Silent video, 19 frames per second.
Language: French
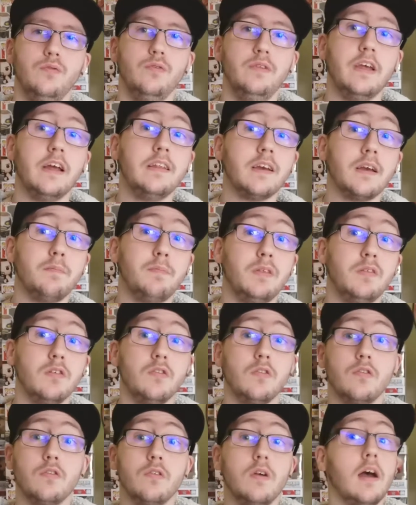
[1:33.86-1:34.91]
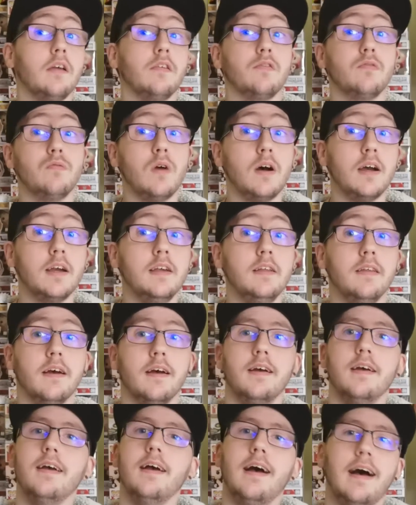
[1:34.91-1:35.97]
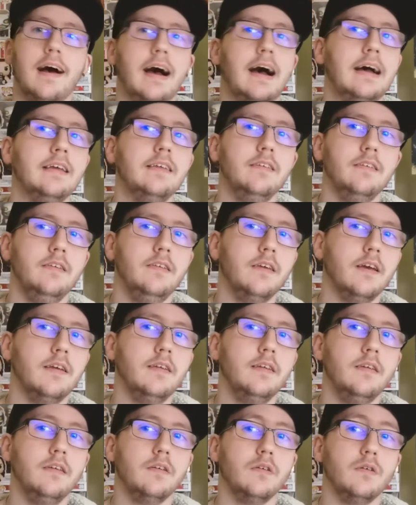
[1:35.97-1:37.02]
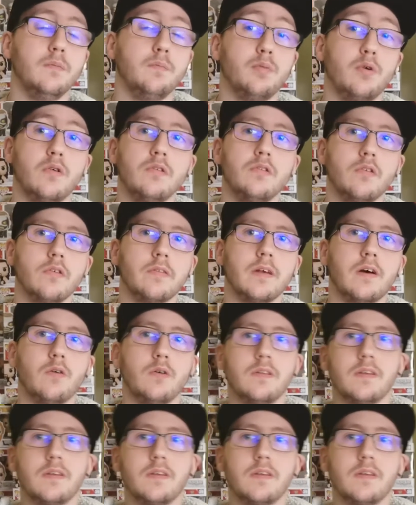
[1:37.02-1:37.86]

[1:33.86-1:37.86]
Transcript: du dernier épisode de The Ice Wide il allait prendre sa